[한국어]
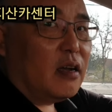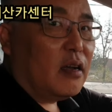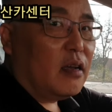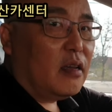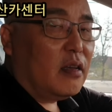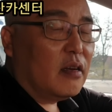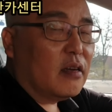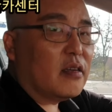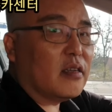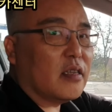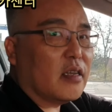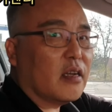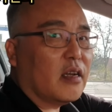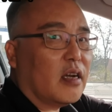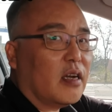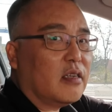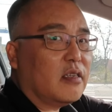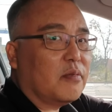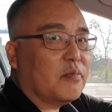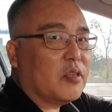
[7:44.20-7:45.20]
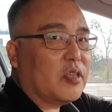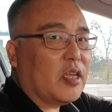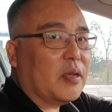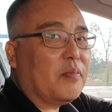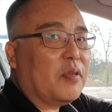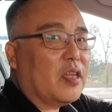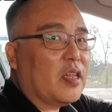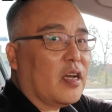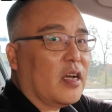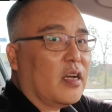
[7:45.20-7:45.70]
이렇게 생각하시면
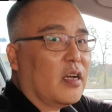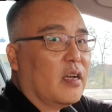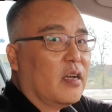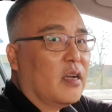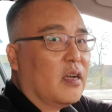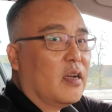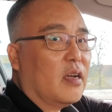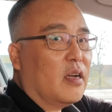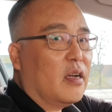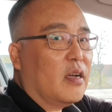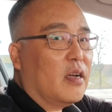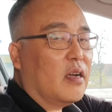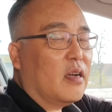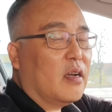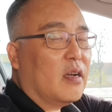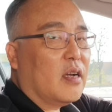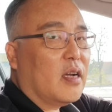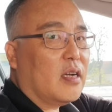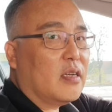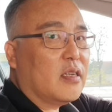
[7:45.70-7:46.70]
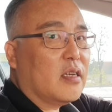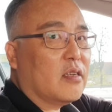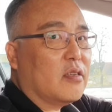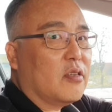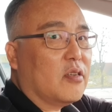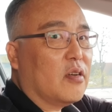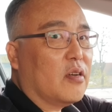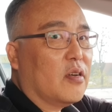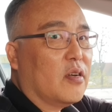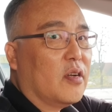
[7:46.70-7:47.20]
됩니다
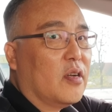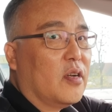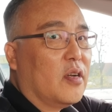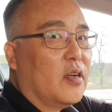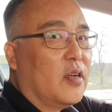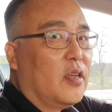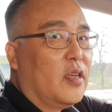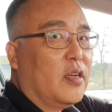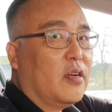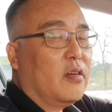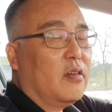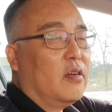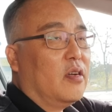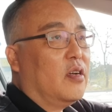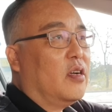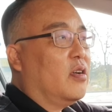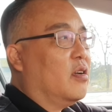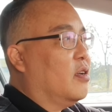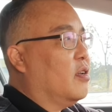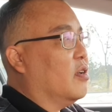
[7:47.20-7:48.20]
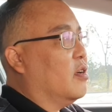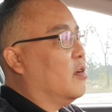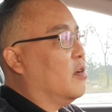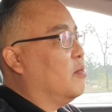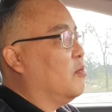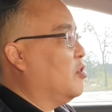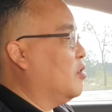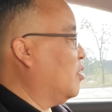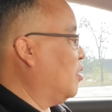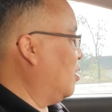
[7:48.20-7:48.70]
아시겠죠 이거를
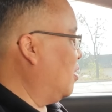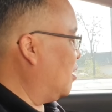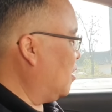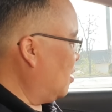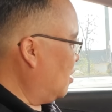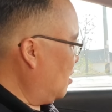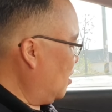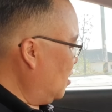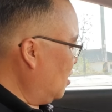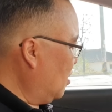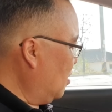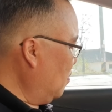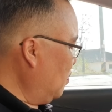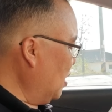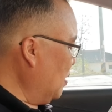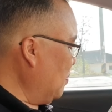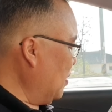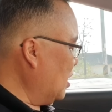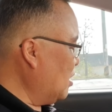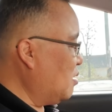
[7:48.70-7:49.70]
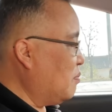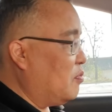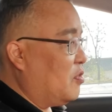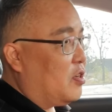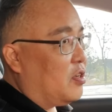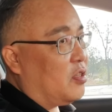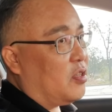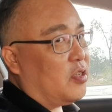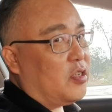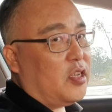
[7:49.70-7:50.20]
여러분들 금방
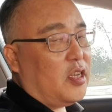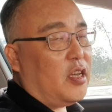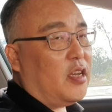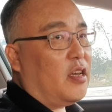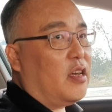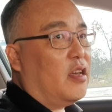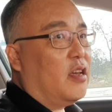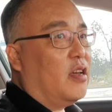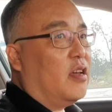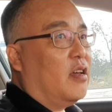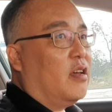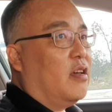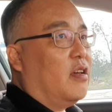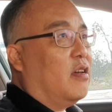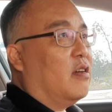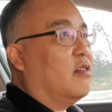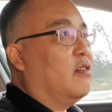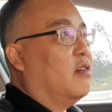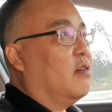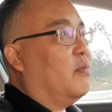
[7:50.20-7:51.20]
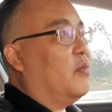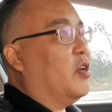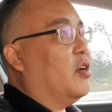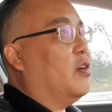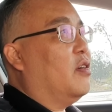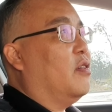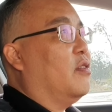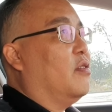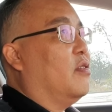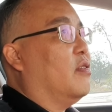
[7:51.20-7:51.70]
말씀드렸듯이
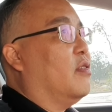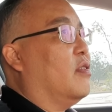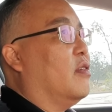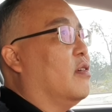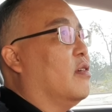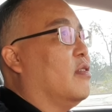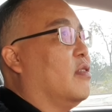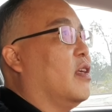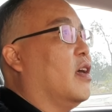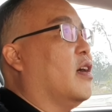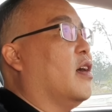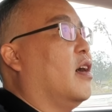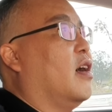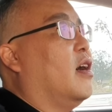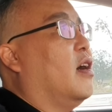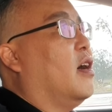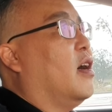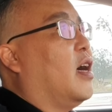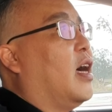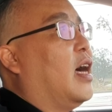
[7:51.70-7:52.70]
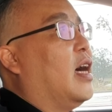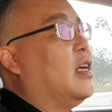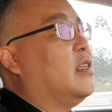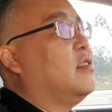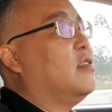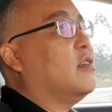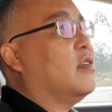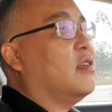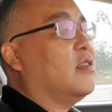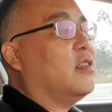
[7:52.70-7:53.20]
그러면 내가
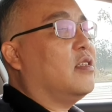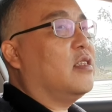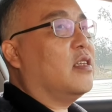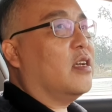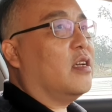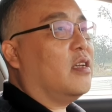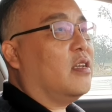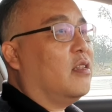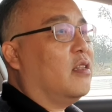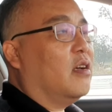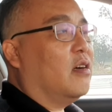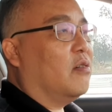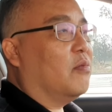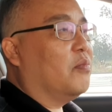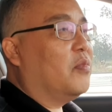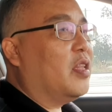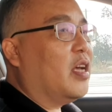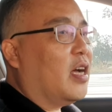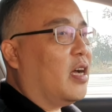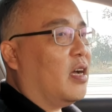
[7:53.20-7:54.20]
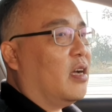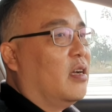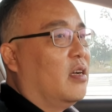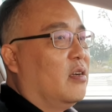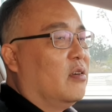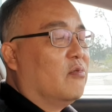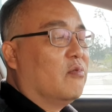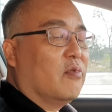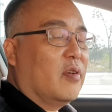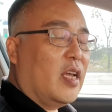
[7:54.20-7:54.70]
안전에 지장이 있나 없나
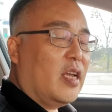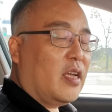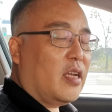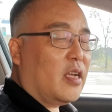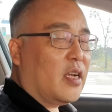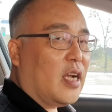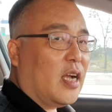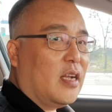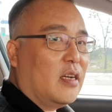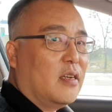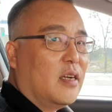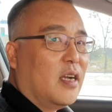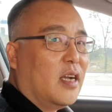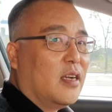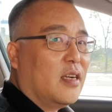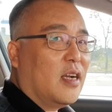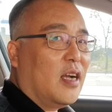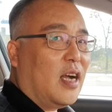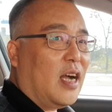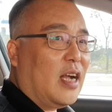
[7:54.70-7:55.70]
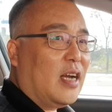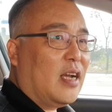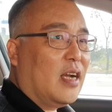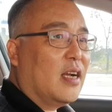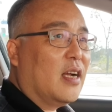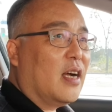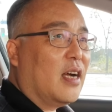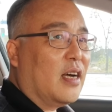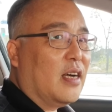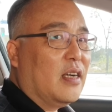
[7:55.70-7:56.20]
운행이 가능한가 안
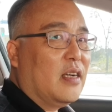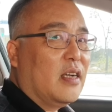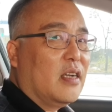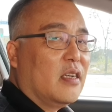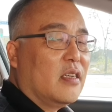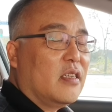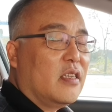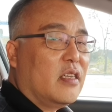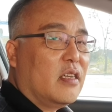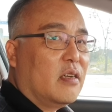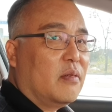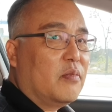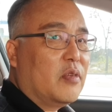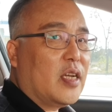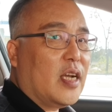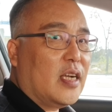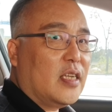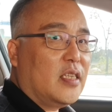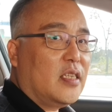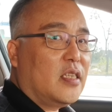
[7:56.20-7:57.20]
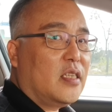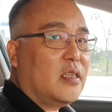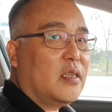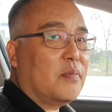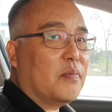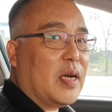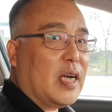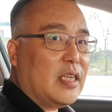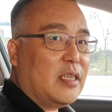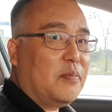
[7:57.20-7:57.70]
한가 실험은
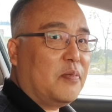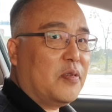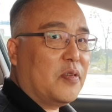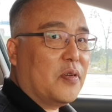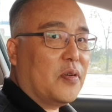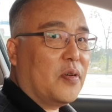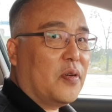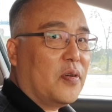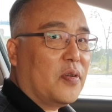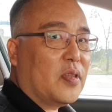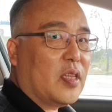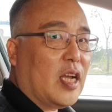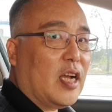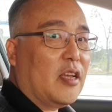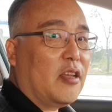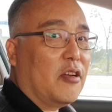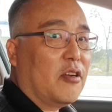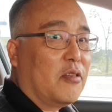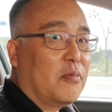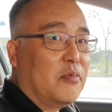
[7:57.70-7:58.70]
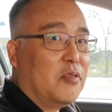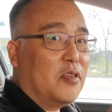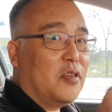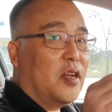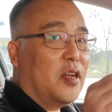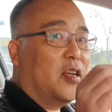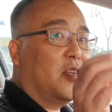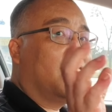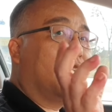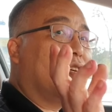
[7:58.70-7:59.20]
하시지 마십시오 다
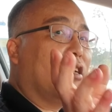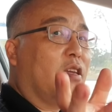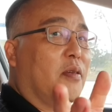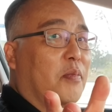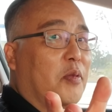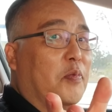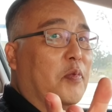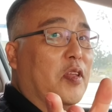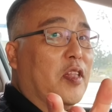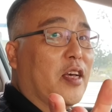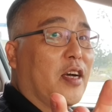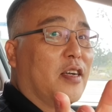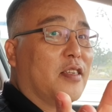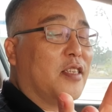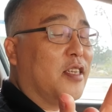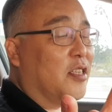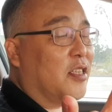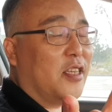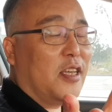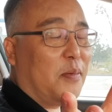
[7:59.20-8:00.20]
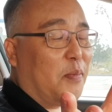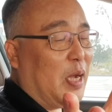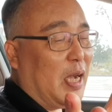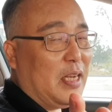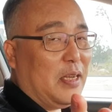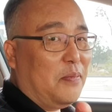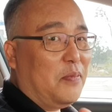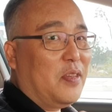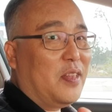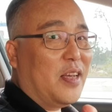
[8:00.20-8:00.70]
여러분들의 책임입니다 제 책임
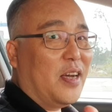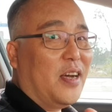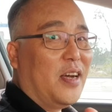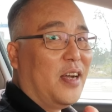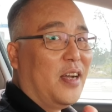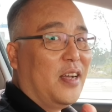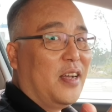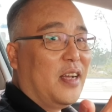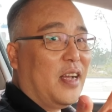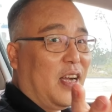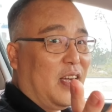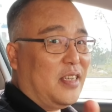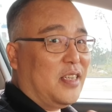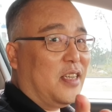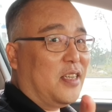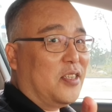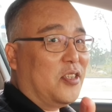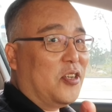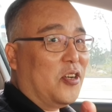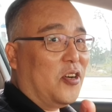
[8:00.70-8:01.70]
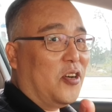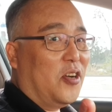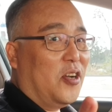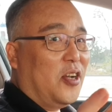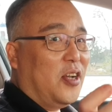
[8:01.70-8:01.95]
아닙니다 아시겠죠